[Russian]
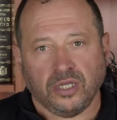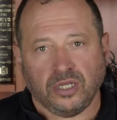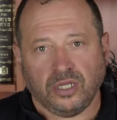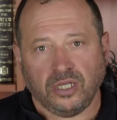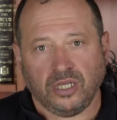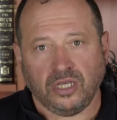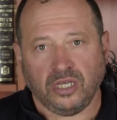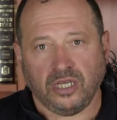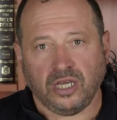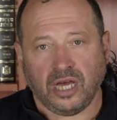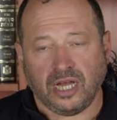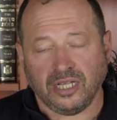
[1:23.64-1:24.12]

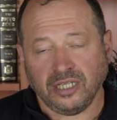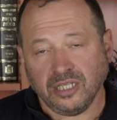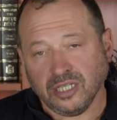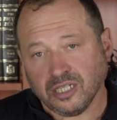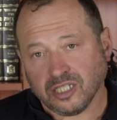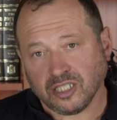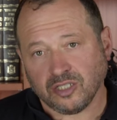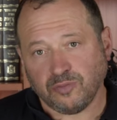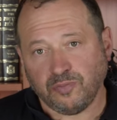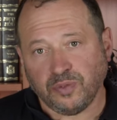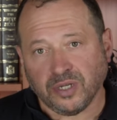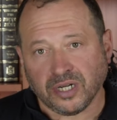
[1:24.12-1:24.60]
И они
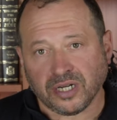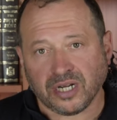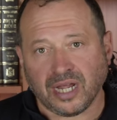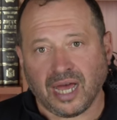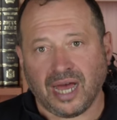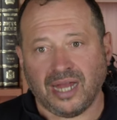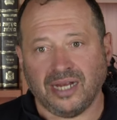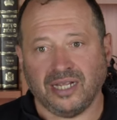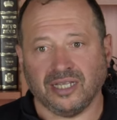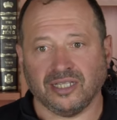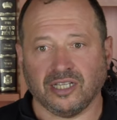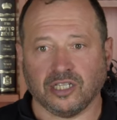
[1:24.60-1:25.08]

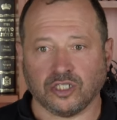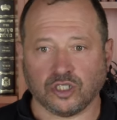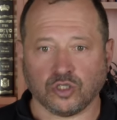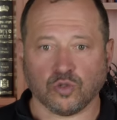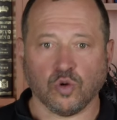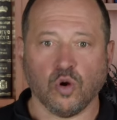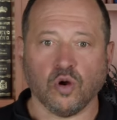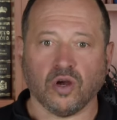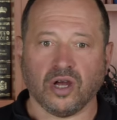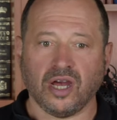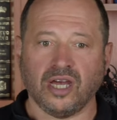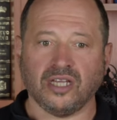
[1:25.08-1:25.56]
разбирали,
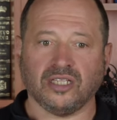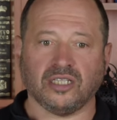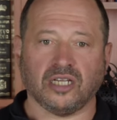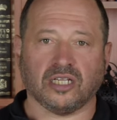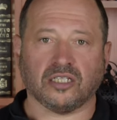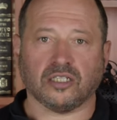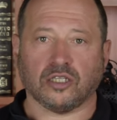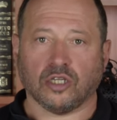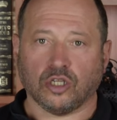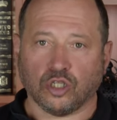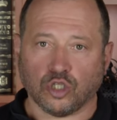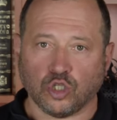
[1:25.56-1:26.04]
насколько
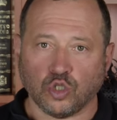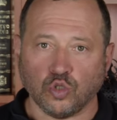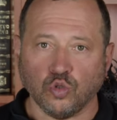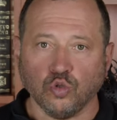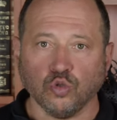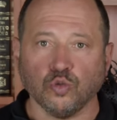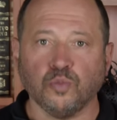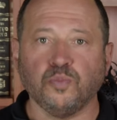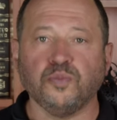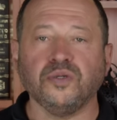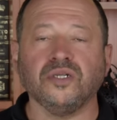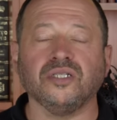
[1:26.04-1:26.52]
этот
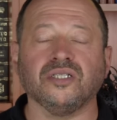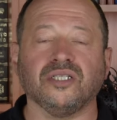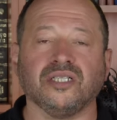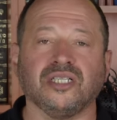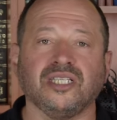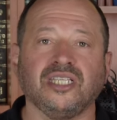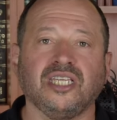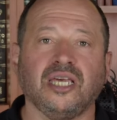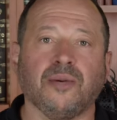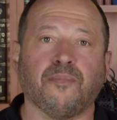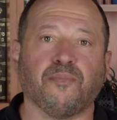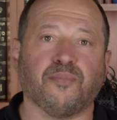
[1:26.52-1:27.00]
суд был
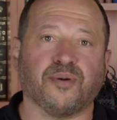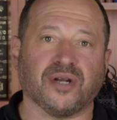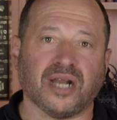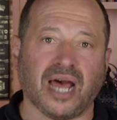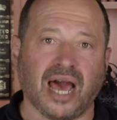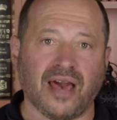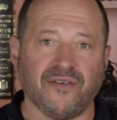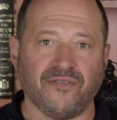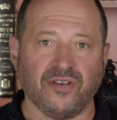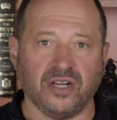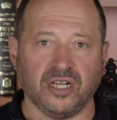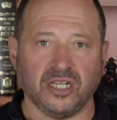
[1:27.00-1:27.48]

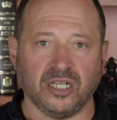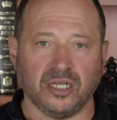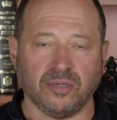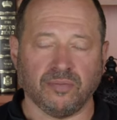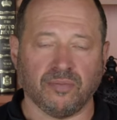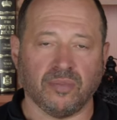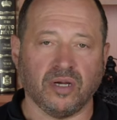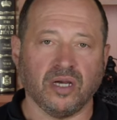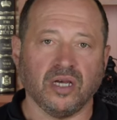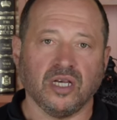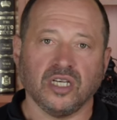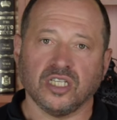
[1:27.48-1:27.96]

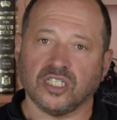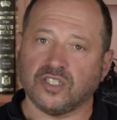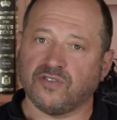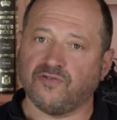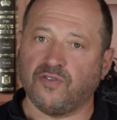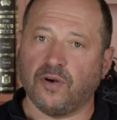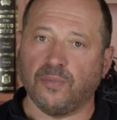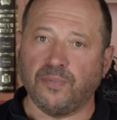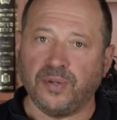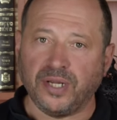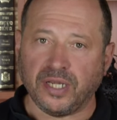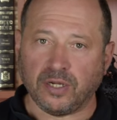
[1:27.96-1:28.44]
неправильным,
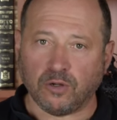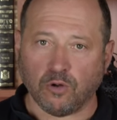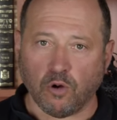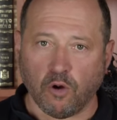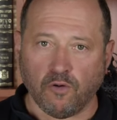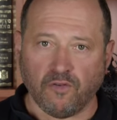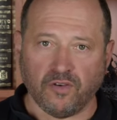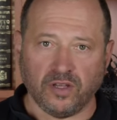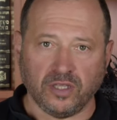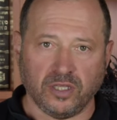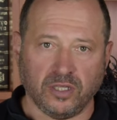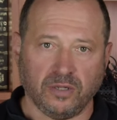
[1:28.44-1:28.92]

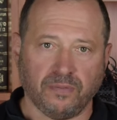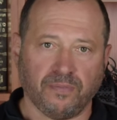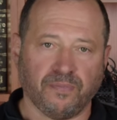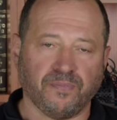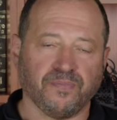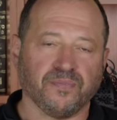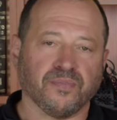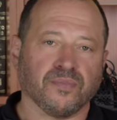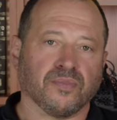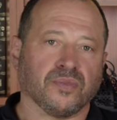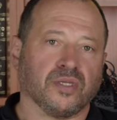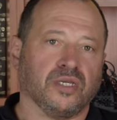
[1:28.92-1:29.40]
сфабрикованным
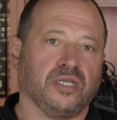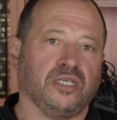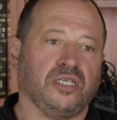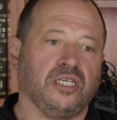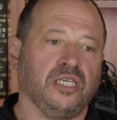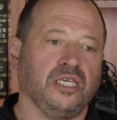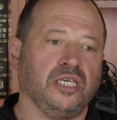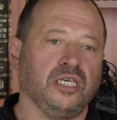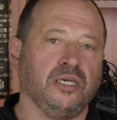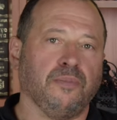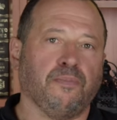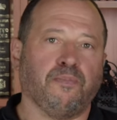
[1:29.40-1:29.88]

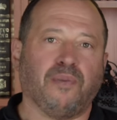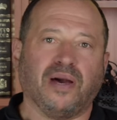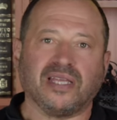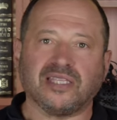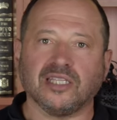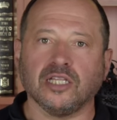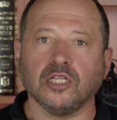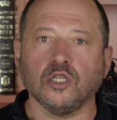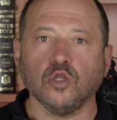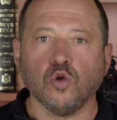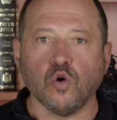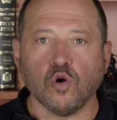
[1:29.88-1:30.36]
и
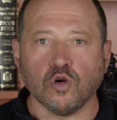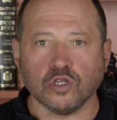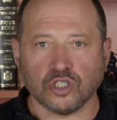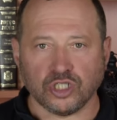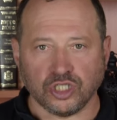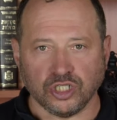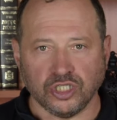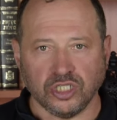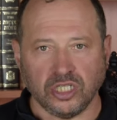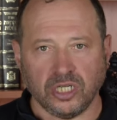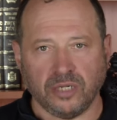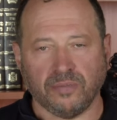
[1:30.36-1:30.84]

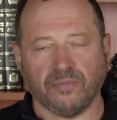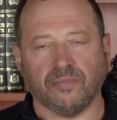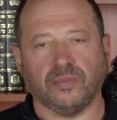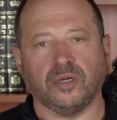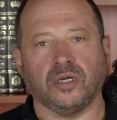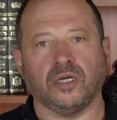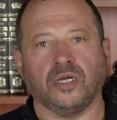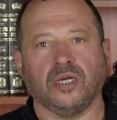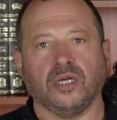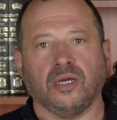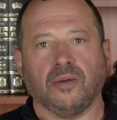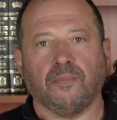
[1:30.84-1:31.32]
подложным
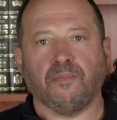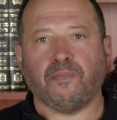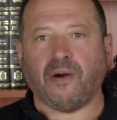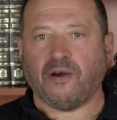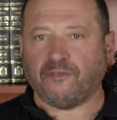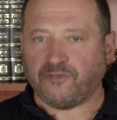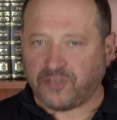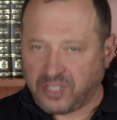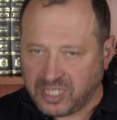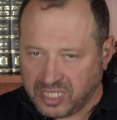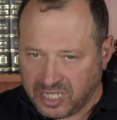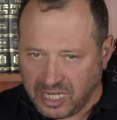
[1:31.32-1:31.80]
по
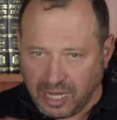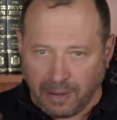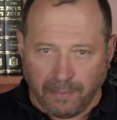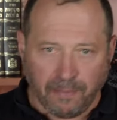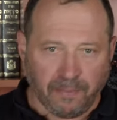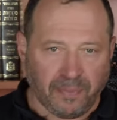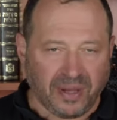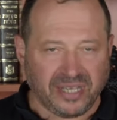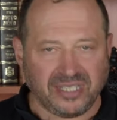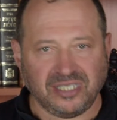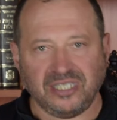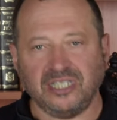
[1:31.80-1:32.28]
всем
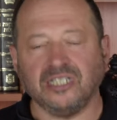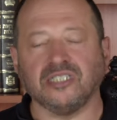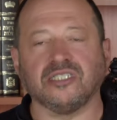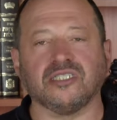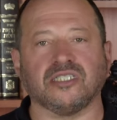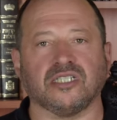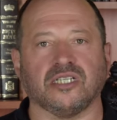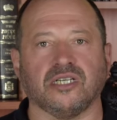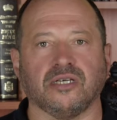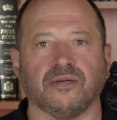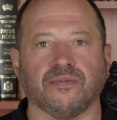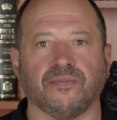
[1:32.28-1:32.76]

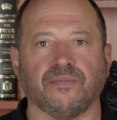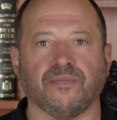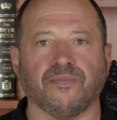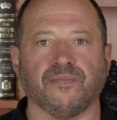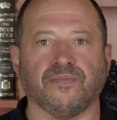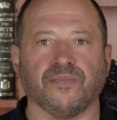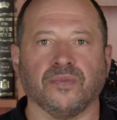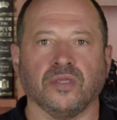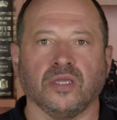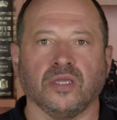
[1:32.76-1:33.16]
позициям.